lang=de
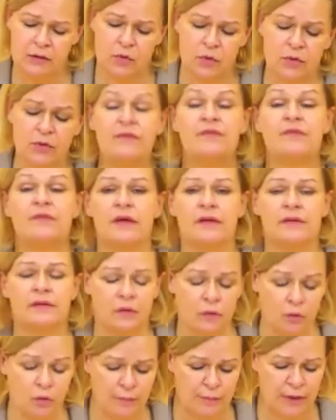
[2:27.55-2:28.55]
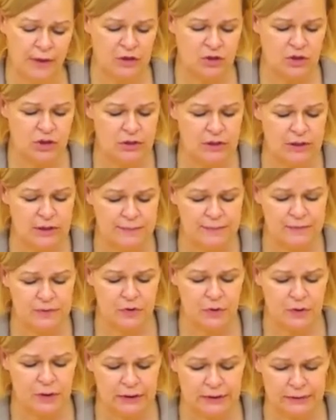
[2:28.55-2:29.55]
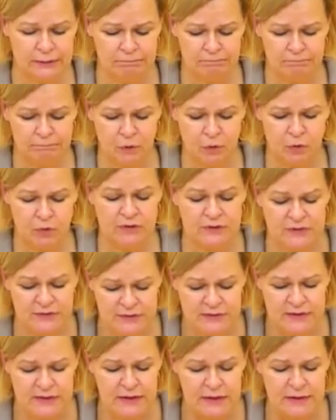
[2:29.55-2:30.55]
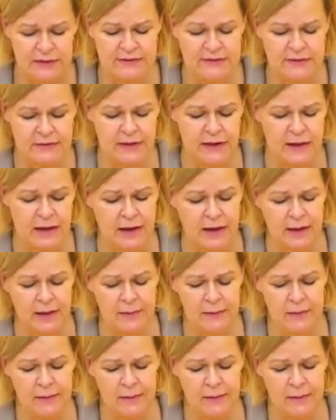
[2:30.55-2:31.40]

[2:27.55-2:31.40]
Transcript: und es geht darum, Menschenleben zu retten. Das Ziel ist klar.